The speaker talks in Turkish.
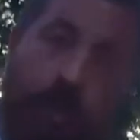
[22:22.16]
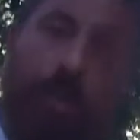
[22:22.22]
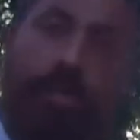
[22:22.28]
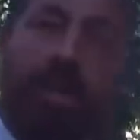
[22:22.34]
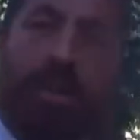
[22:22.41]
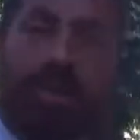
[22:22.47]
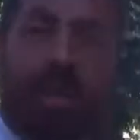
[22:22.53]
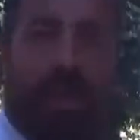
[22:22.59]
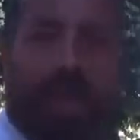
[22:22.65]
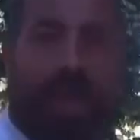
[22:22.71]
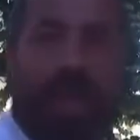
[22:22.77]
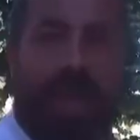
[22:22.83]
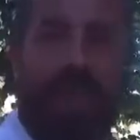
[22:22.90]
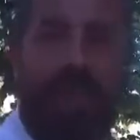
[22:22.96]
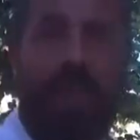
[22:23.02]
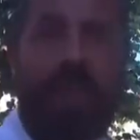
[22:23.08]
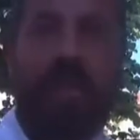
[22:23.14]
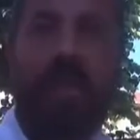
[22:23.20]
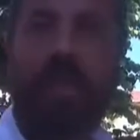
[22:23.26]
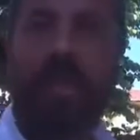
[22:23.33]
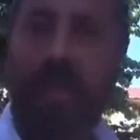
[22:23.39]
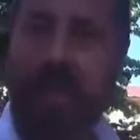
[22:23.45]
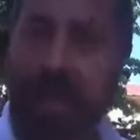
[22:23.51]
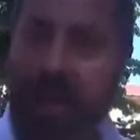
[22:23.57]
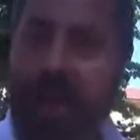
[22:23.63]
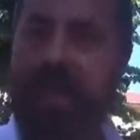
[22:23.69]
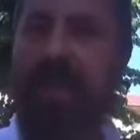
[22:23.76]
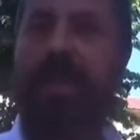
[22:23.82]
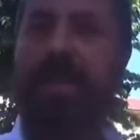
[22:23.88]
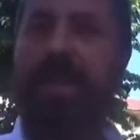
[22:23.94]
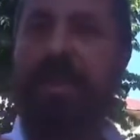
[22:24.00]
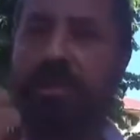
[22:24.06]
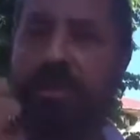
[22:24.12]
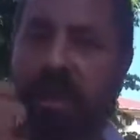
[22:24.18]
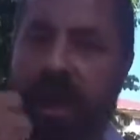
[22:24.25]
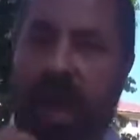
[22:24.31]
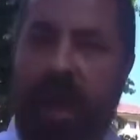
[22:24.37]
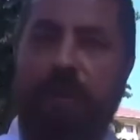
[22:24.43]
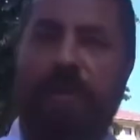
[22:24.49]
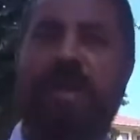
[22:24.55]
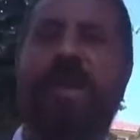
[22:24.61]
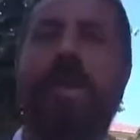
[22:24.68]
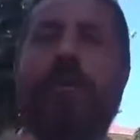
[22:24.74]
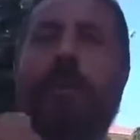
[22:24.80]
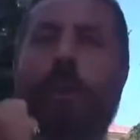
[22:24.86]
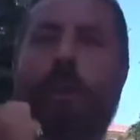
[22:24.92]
olacakken Laleli Camii